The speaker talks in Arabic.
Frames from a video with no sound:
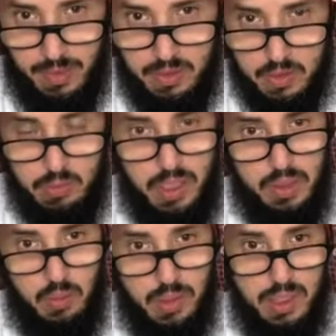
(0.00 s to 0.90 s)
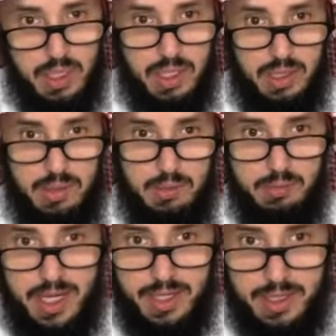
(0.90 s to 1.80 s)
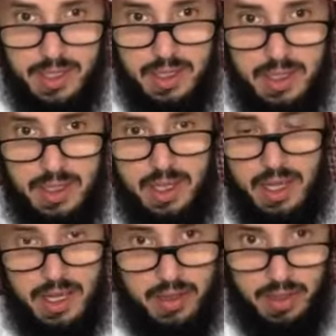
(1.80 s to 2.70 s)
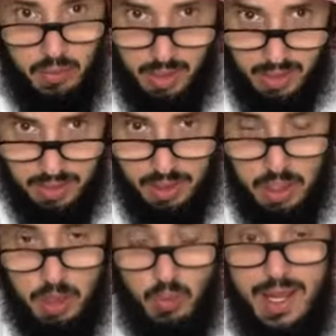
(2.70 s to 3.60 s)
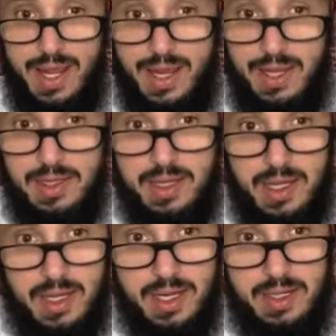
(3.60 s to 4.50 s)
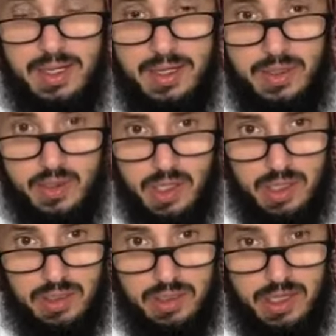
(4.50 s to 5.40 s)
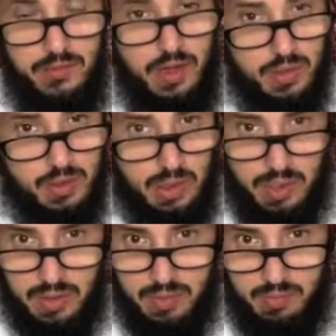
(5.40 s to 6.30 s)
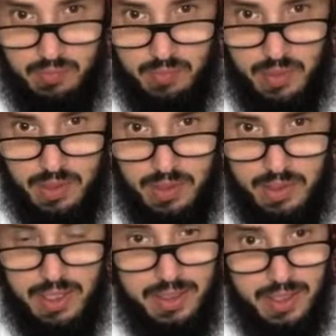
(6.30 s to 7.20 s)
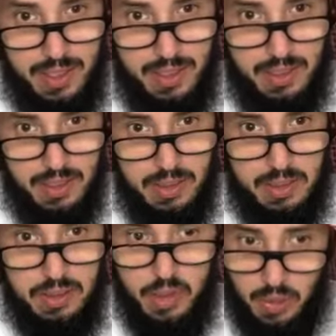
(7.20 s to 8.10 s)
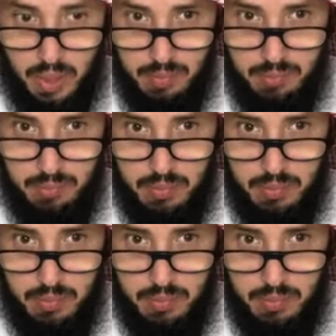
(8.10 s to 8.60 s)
سبحانه وتعالى بين هذا وهذا ولا يعني ذلك ان الانسان يفعل الصغائر لانها جرائم